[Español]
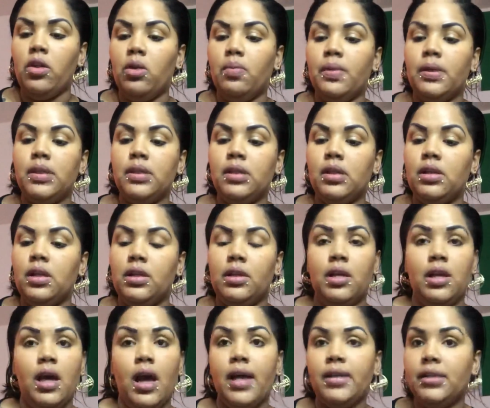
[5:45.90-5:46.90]
dos veces en el
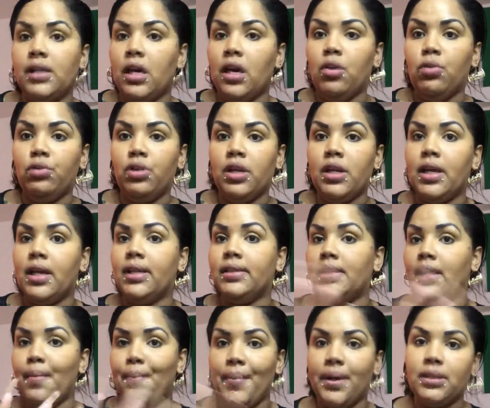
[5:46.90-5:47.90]
día. Así que lo tiene que
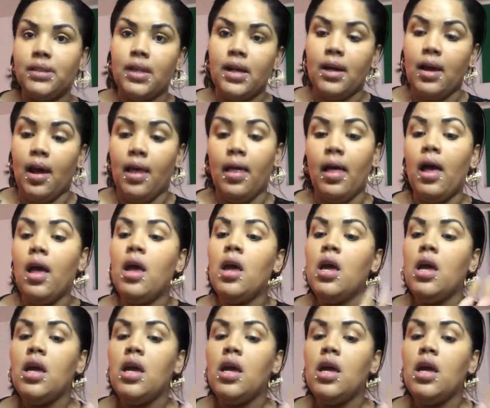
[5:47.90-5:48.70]
hacer más que nada.